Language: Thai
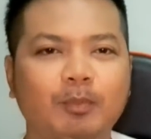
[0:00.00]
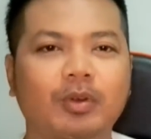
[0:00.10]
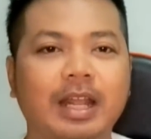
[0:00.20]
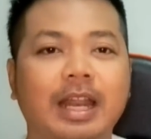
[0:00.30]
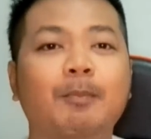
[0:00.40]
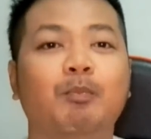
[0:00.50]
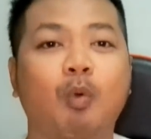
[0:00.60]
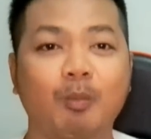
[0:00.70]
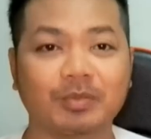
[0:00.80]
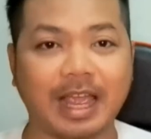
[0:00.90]
กญี่ปุ่นนะฮะ
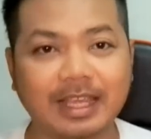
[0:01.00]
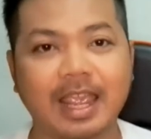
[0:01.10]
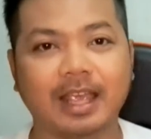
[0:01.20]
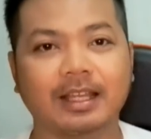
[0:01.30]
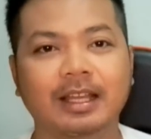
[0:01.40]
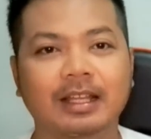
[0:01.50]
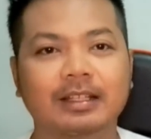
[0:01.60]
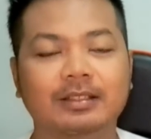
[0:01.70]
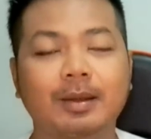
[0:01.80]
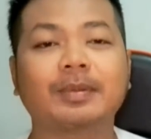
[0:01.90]
ผมใช้เอง
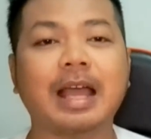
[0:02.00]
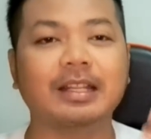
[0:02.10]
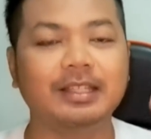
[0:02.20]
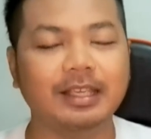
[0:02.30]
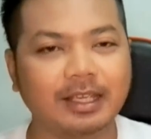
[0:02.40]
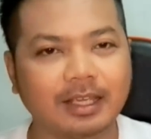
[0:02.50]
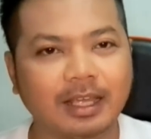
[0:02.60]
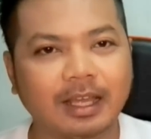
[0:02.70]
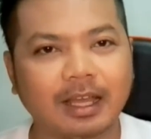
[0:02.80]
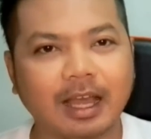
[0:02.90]
สำหรับท่านที่
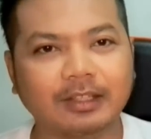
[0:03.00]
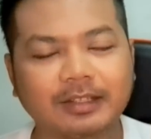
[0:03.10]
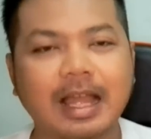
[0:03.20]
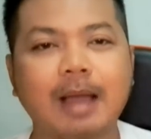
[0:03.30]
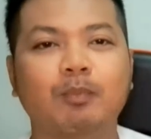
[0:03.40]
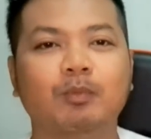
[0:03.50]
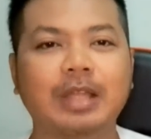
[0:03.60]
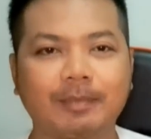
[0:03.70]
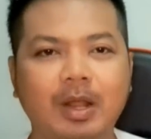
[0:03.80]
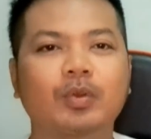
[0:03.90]
ติดตาม
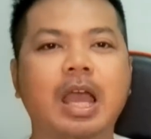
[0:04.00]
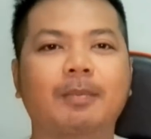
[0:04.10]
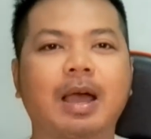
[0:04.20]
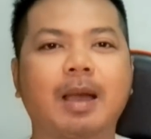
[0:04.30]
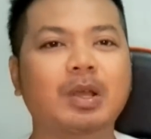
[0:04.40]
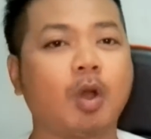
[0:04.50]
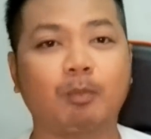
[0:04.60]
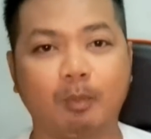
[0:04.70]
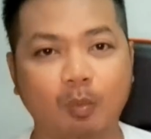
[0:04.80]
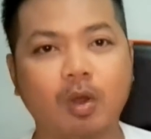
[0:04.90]
ตั้มนาคุยามาเมื่อก่
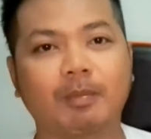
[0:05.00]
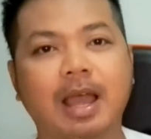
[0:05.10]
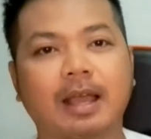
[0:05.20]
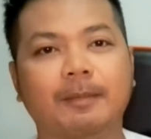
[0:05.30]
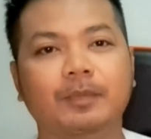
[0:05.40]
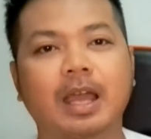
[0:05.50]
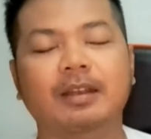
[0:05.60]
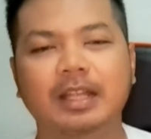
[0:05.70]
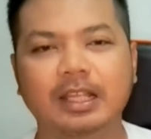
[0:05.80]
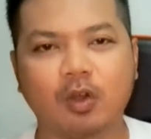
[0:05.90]
อนผมอ้วนมาก
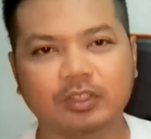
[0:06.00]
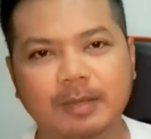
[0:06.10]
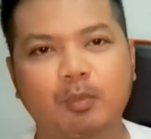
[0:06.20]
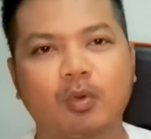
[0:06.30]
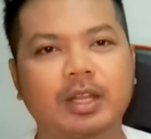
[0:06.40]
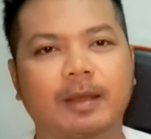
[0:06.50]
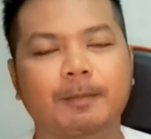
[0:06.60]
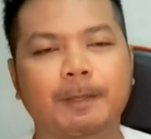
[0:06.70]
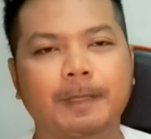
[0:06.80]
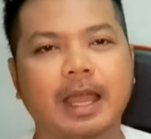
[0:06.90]
นะดีท็อกญี่ปุ่นเนี่
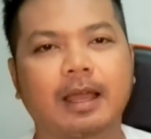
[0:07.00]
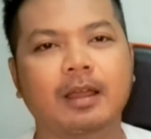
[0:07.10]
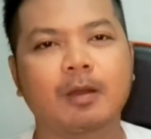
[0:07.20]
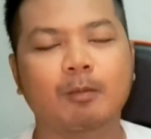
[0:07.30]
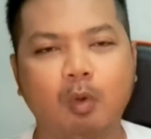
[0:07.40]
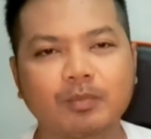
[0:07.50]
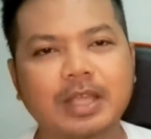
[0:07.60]
ยนะฮะผ